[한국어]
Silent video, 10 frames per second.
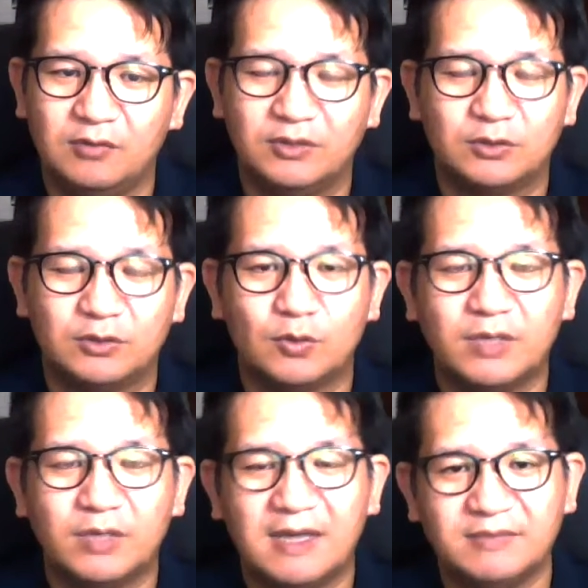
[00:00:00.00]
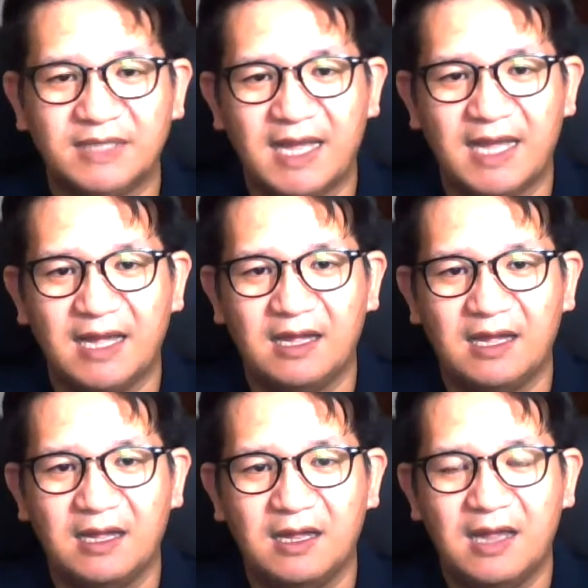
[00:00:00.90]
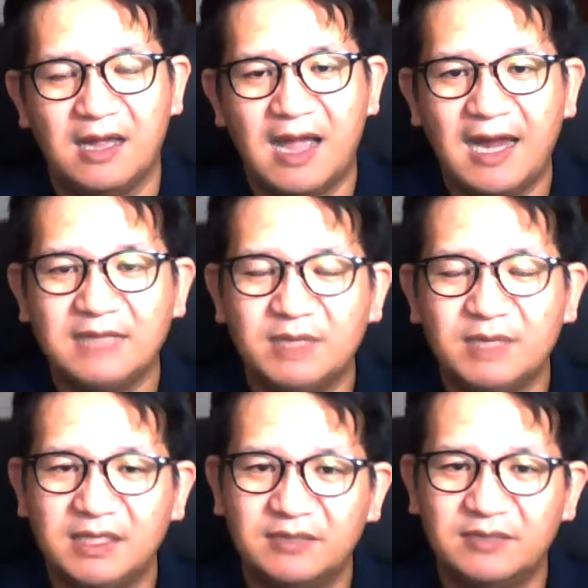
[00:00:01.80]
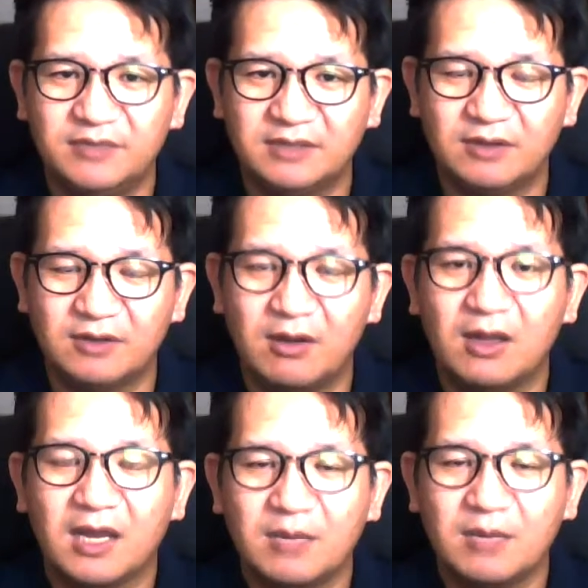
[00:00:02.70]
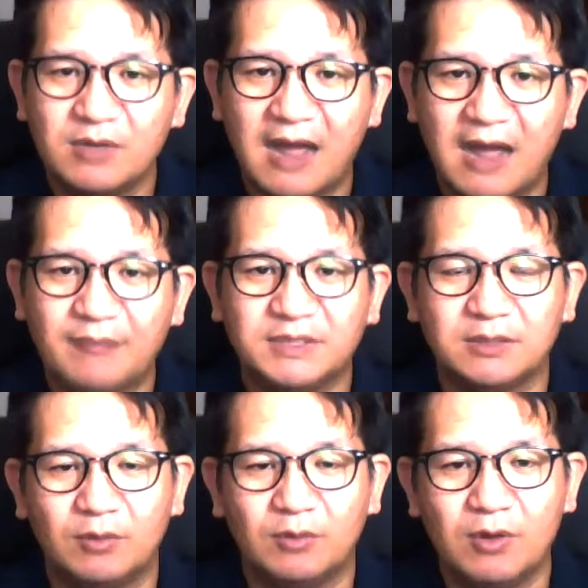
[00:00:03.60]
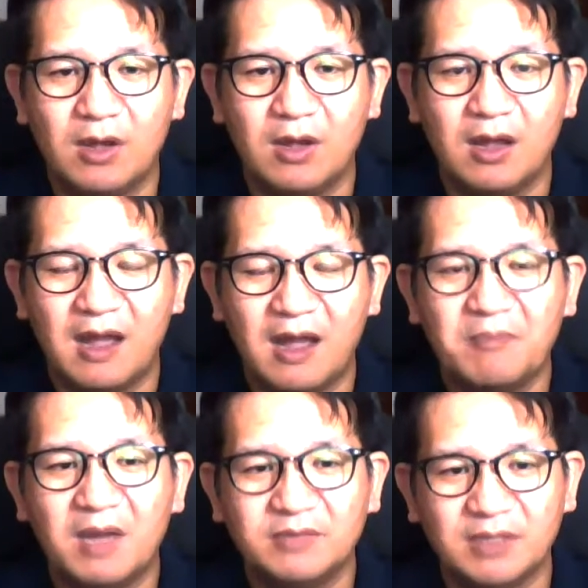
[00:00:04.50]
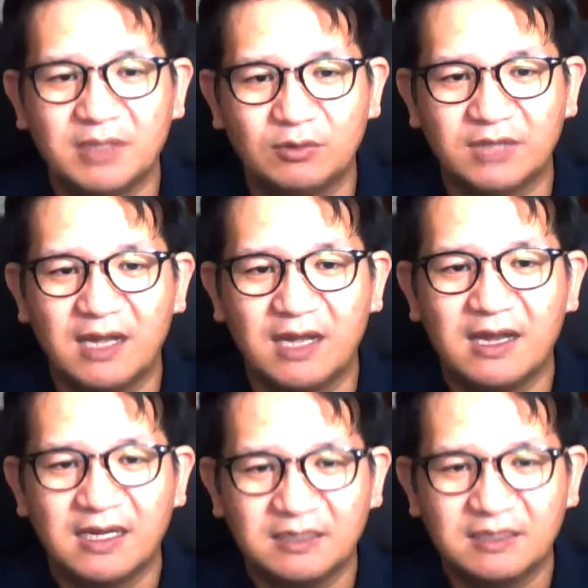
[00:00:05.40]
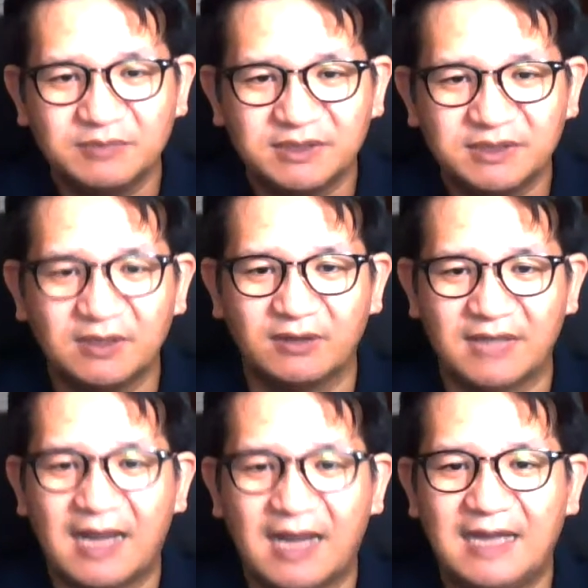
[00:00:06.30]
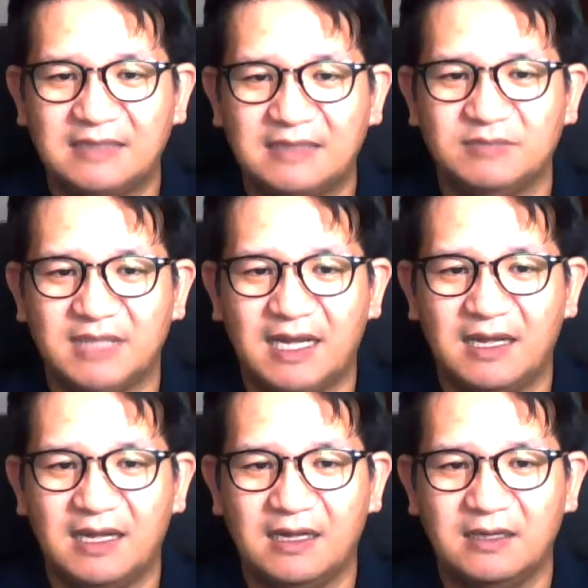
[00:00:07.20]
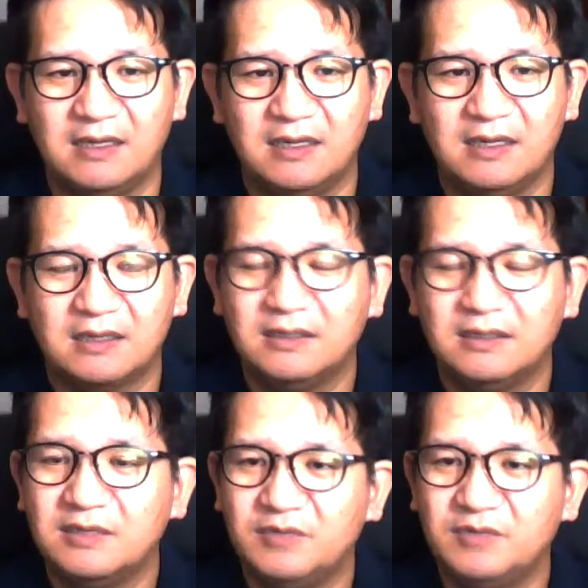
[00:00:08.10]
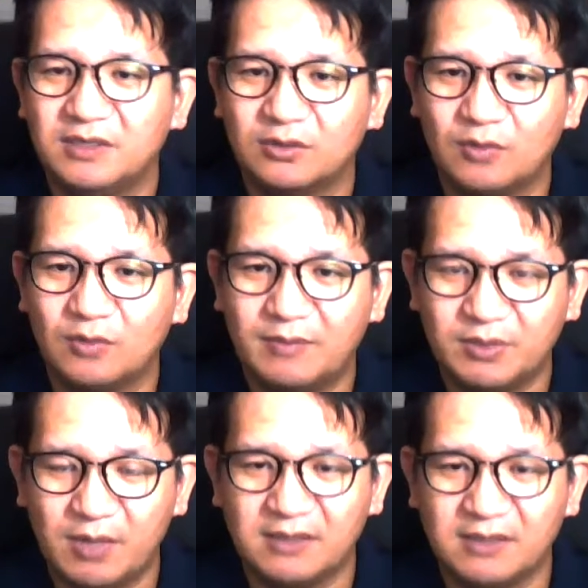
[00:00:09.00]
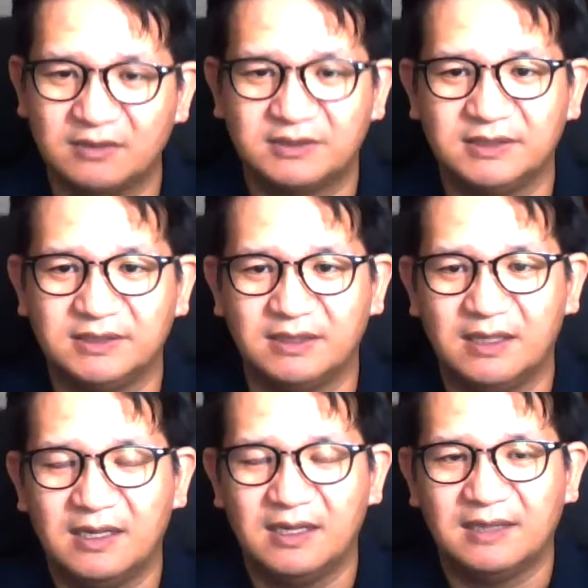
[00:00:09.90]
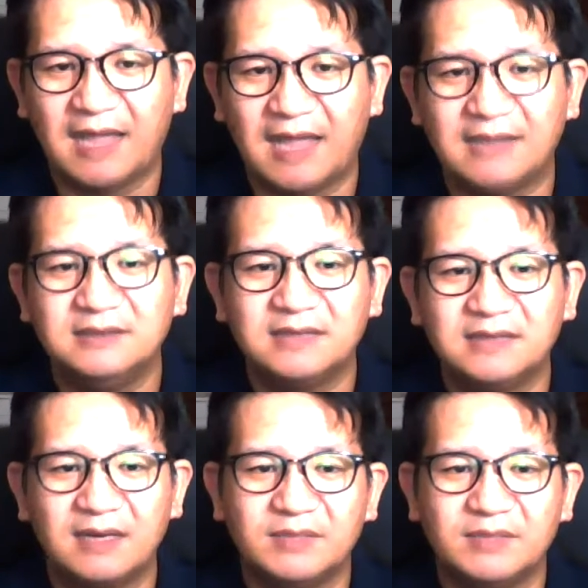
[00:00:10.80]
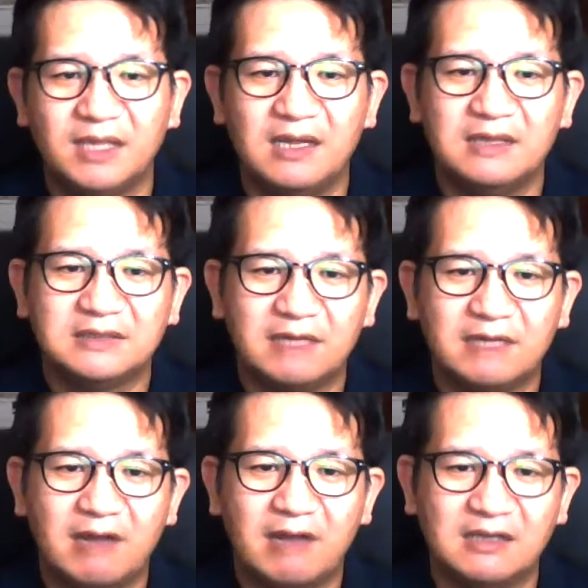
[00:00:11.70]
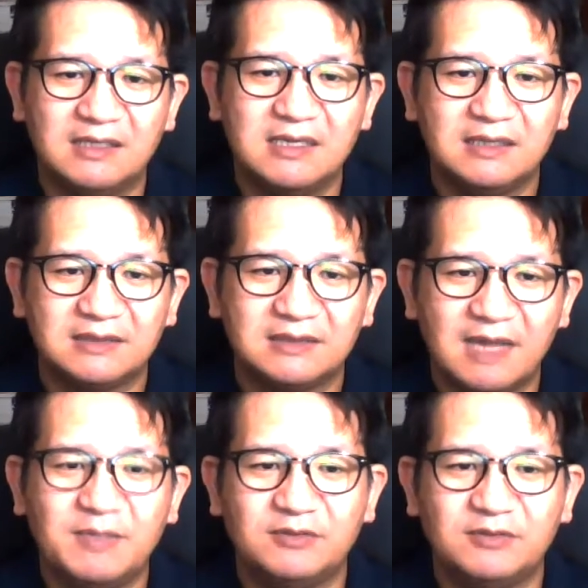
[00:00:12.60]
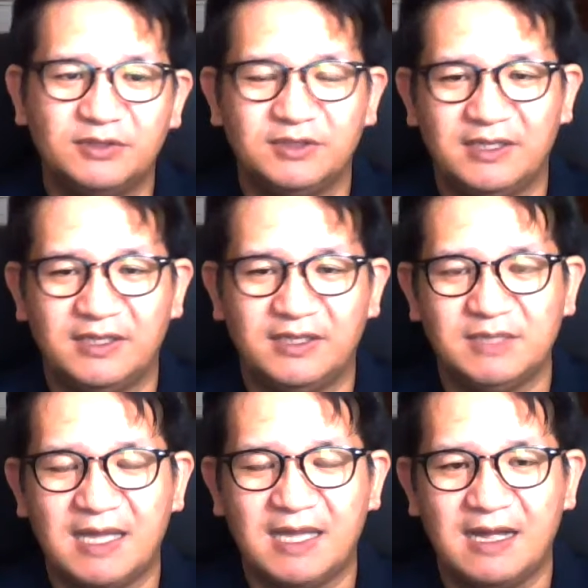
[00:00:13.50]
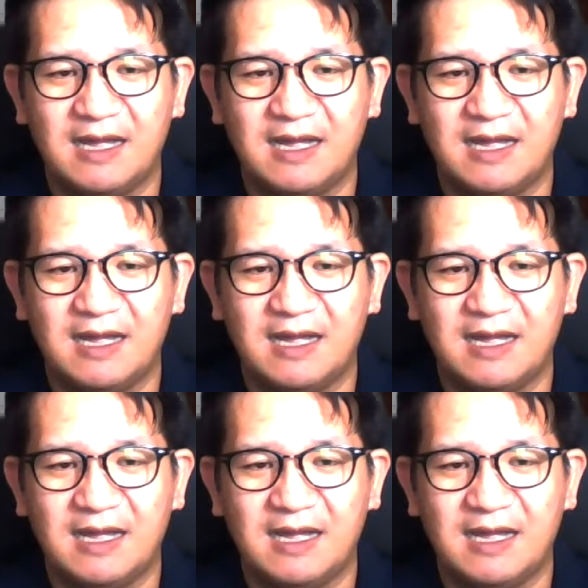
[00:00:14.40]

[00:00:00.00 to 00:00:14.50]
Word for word: 우리도 동일합니다. 하나님의 일을 위해서 힘을 합치고 한마음이 되고자 힘써 나가야 됩니다. 그러기 위해서 또한 필요한 것은 다른 사람들의 상황을 살필 수 있어야 됩니다.